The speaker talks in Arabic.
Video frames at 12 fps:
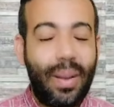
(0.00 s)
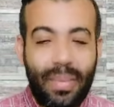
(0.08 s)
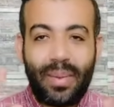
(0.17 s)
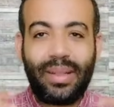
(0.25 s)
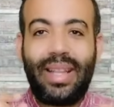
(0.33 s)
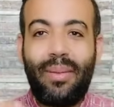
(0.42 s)

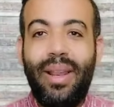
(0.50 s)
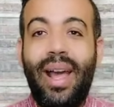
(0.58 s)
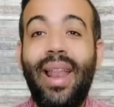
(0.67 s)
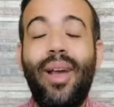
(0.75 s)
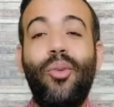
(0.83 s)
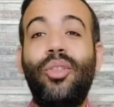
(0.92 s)
قبل ما اطلع من
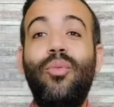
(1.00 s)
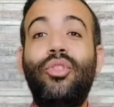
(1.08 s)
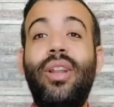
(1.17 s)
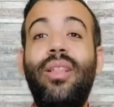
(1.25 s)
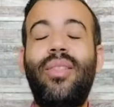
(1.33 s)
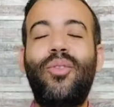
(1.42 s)
الحلقه كنت
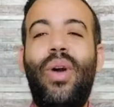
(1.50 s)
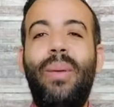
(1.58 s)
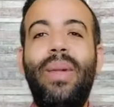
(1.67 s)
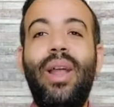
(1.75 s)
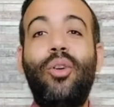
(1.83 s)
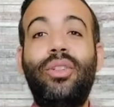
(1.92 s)
متردد
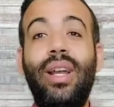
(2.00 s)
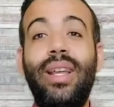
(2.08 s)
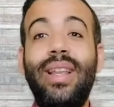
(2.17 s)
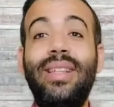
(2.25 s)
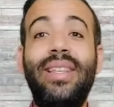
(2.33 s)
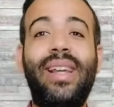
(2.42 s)
وعمال اخد راي
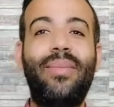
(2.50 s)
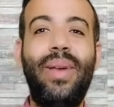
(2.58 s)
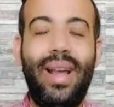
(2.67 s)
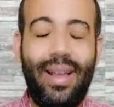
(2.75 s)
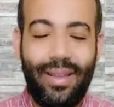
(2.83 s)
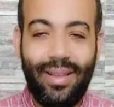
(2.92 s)
الناس يا
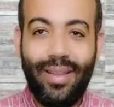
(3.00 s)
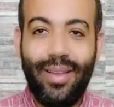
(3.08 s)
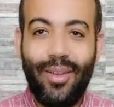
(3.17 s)
جماعه